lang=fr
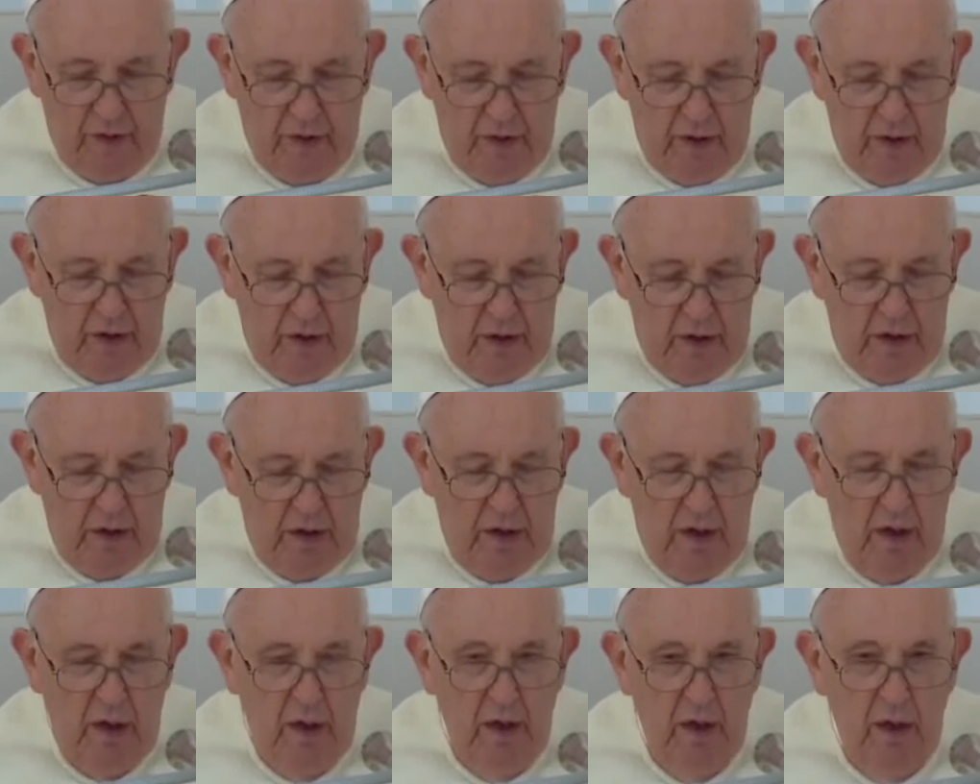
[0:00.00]
C'est
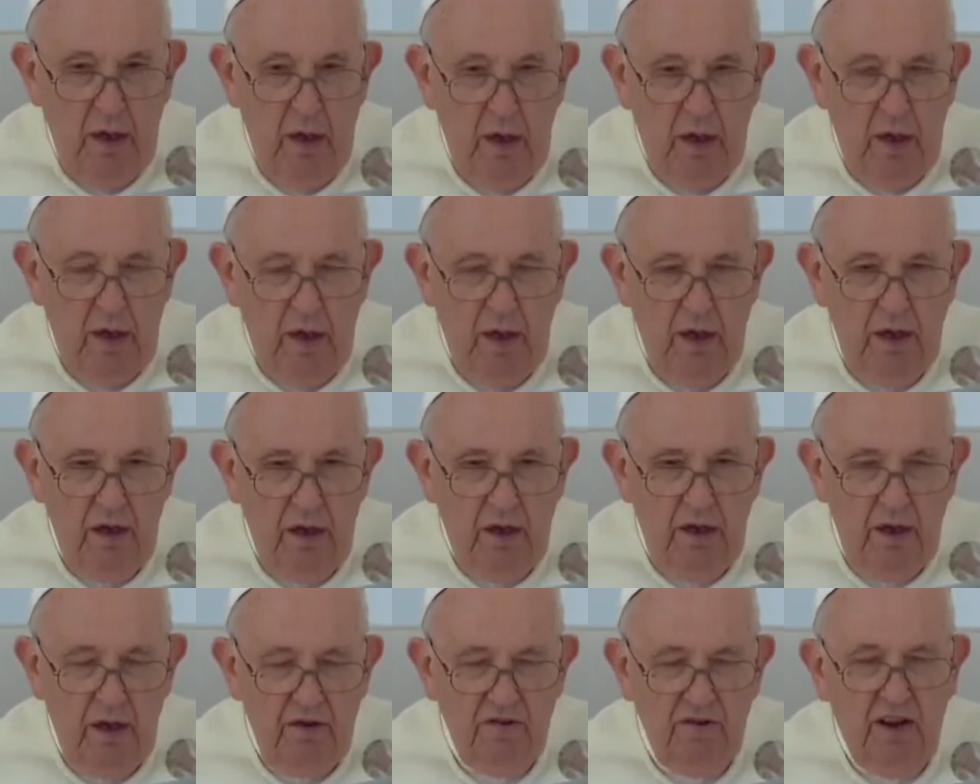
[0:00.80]
quelque chose
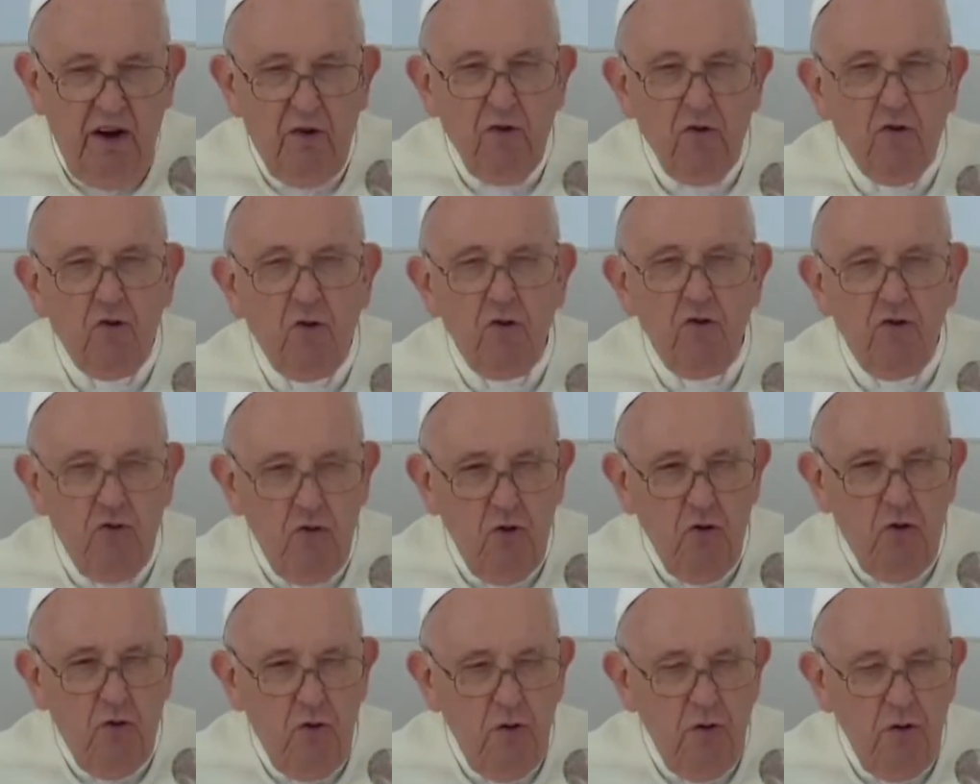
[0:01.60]
de très
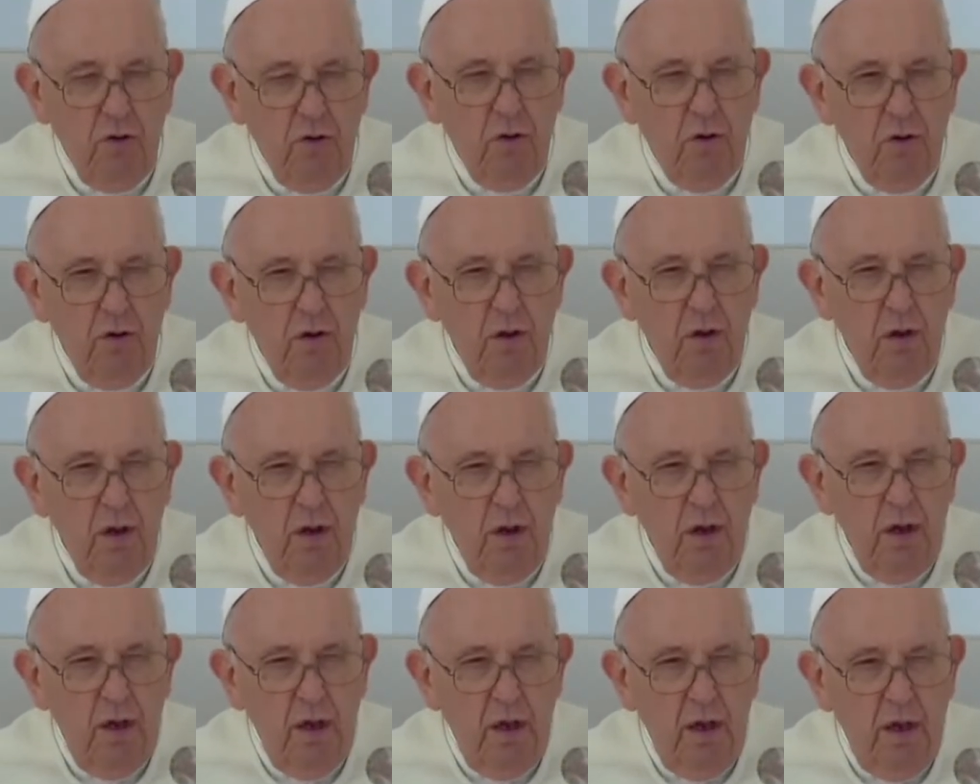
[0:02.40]
beau.
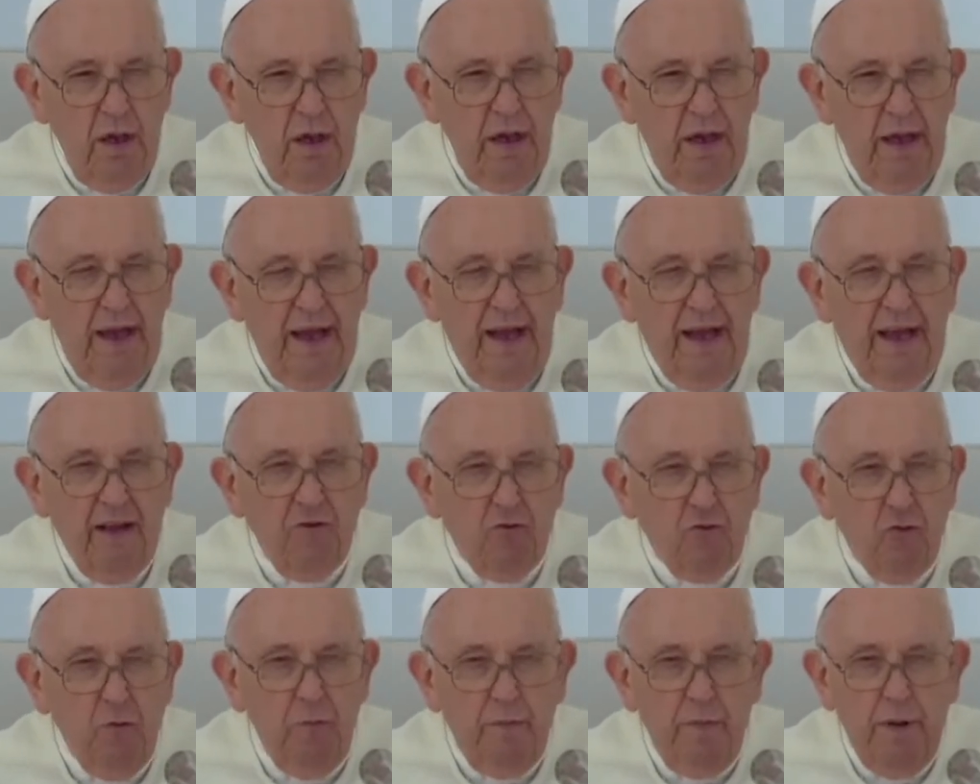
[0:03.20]

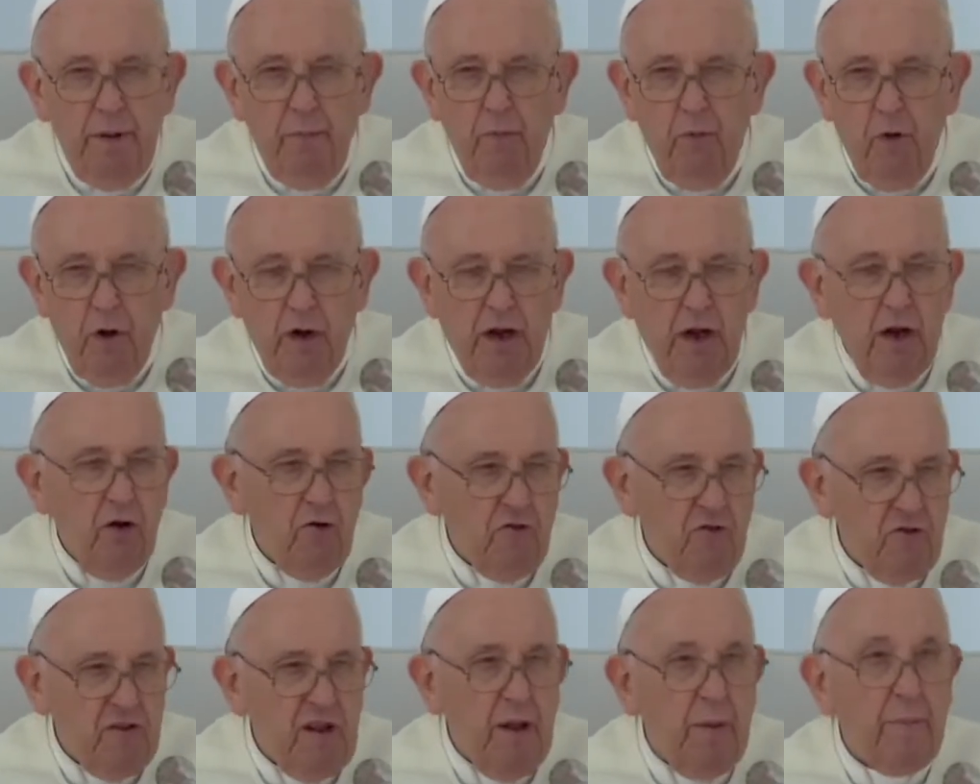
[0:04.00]
Et c'est
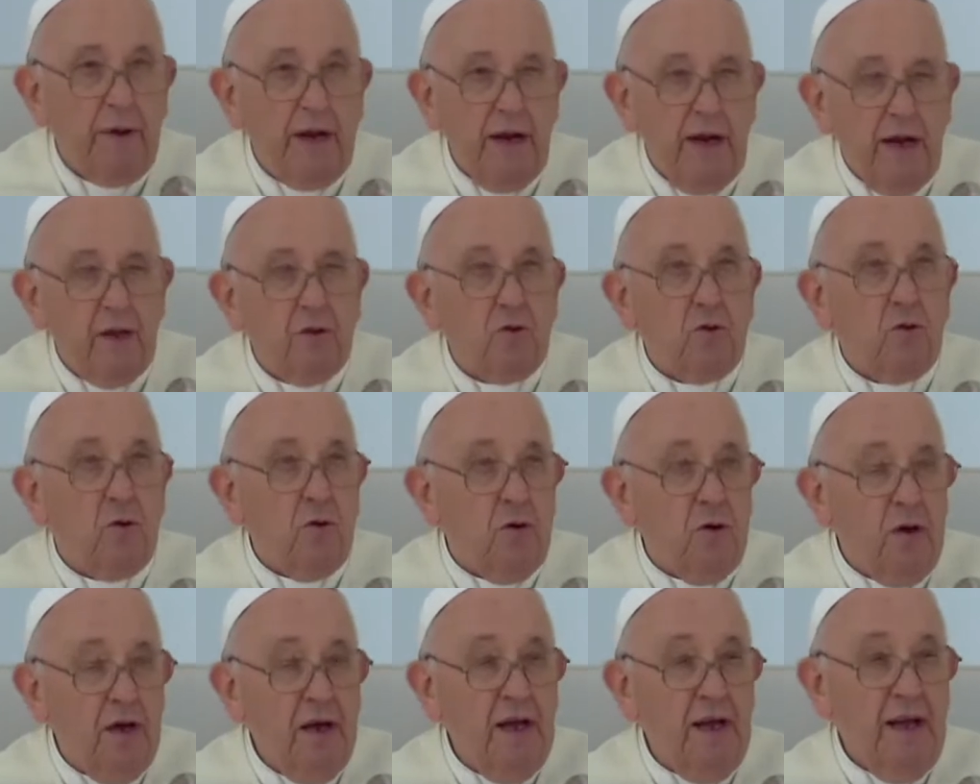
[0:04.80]
Jésus qui
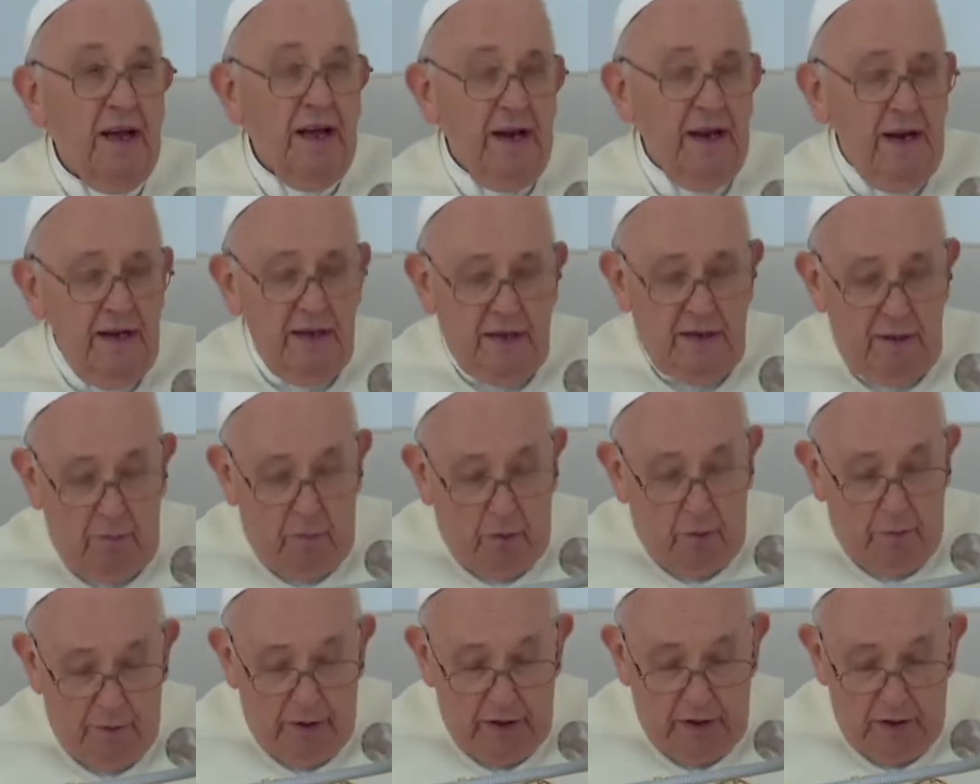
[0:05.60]
nous
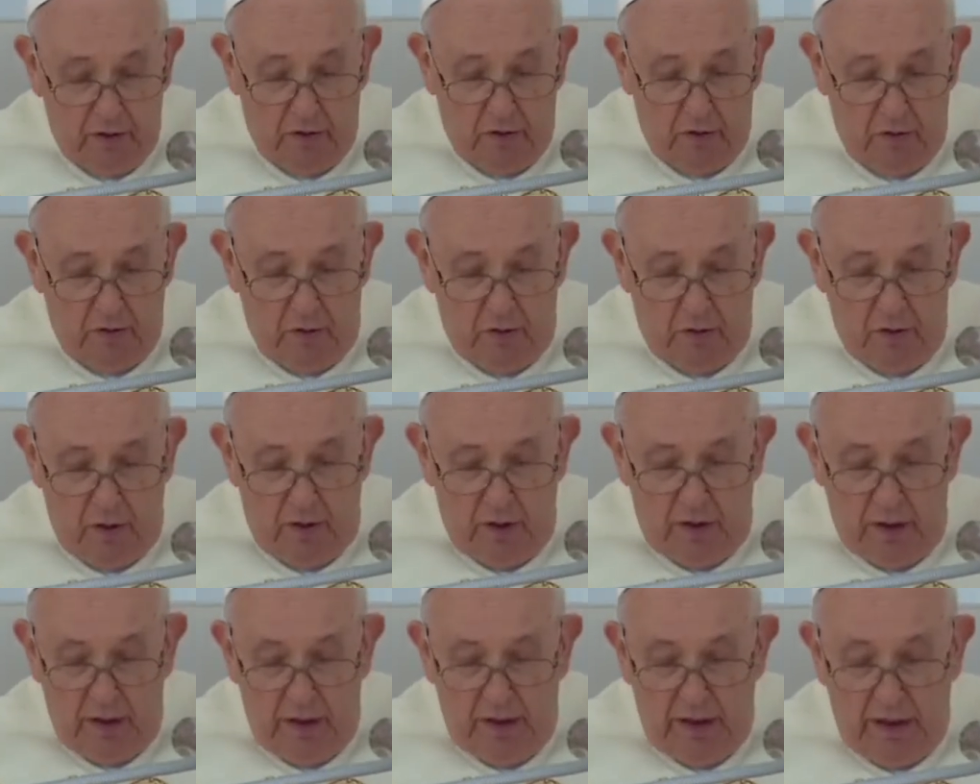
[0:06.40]
regarde en ce
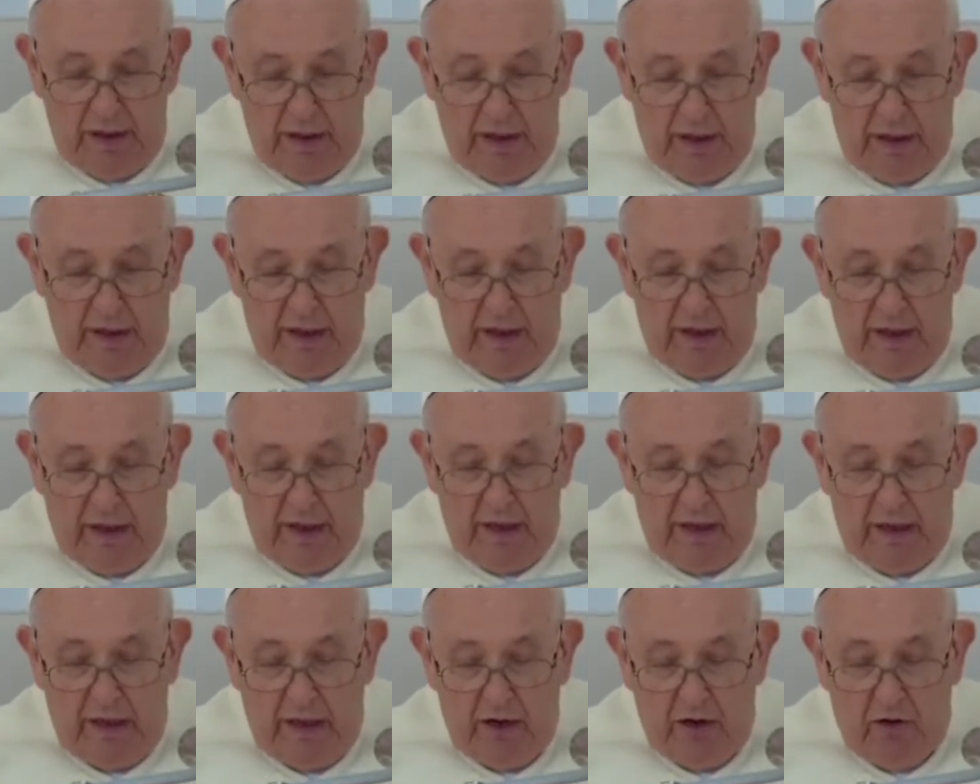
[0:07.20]
moment même,
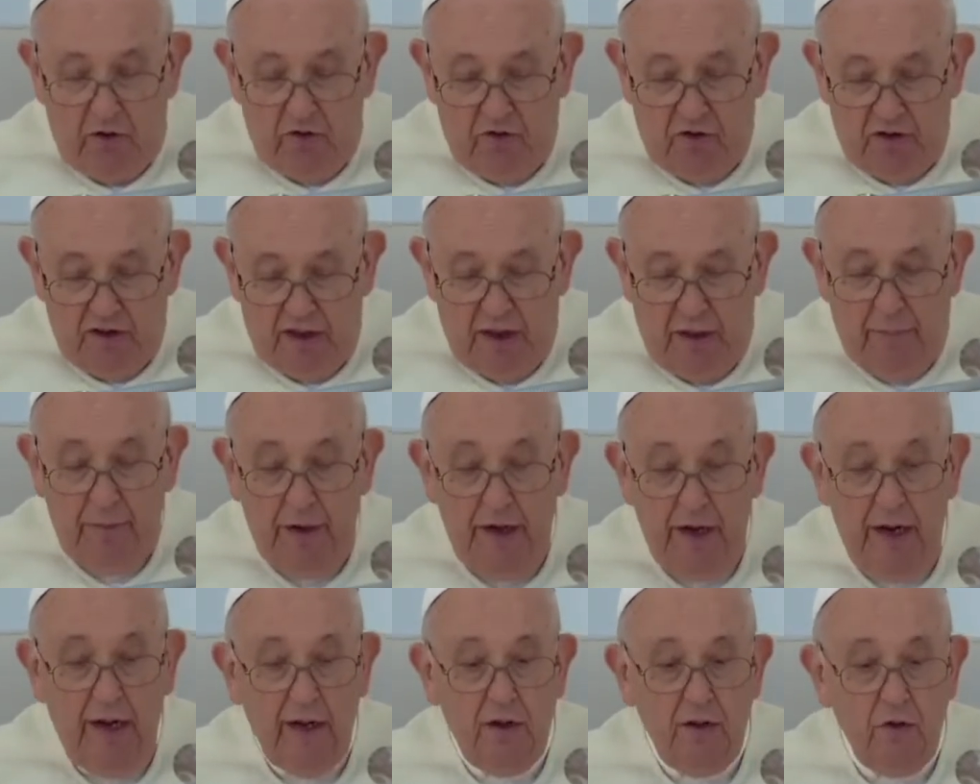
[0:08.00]
qui nous
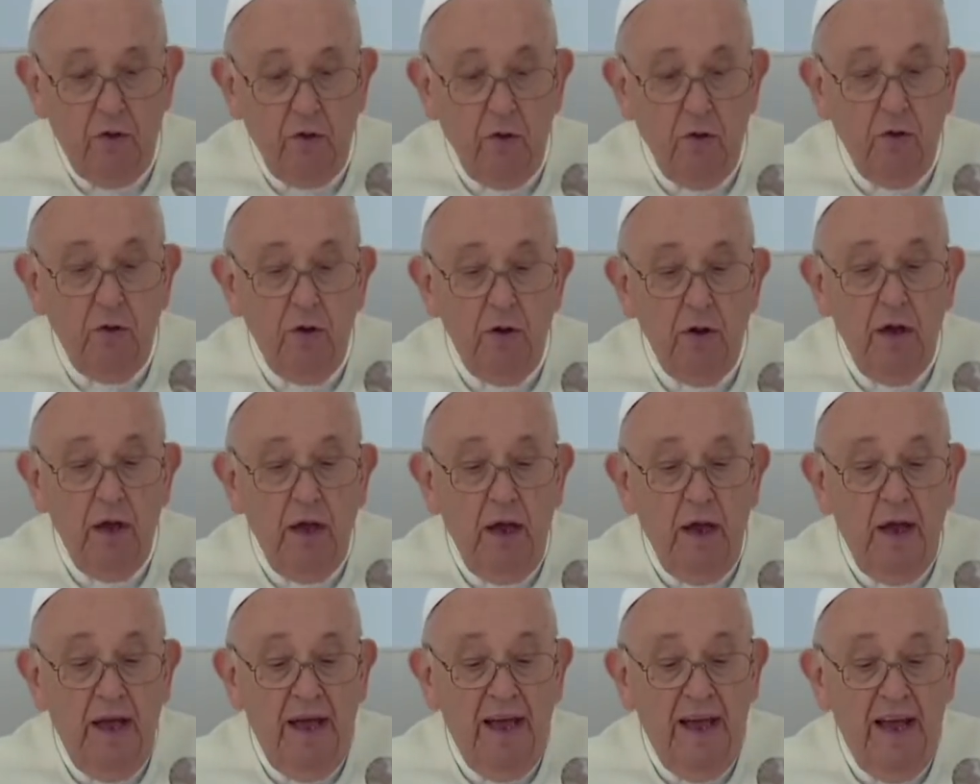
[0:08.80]
regarde.
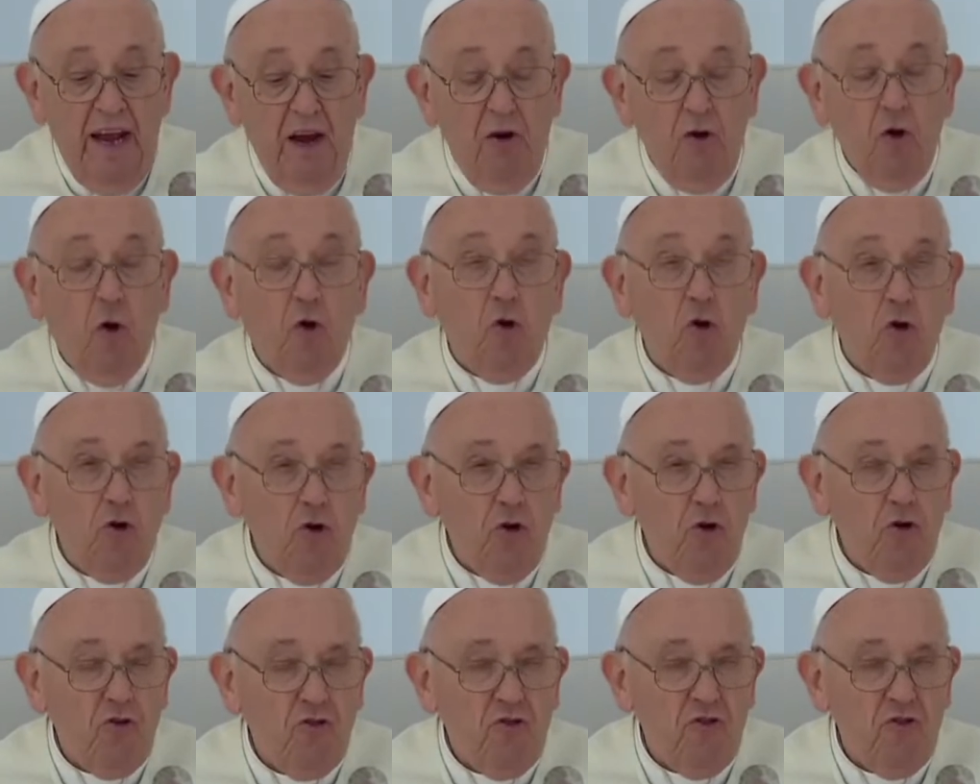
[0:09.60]
Il nous connaît.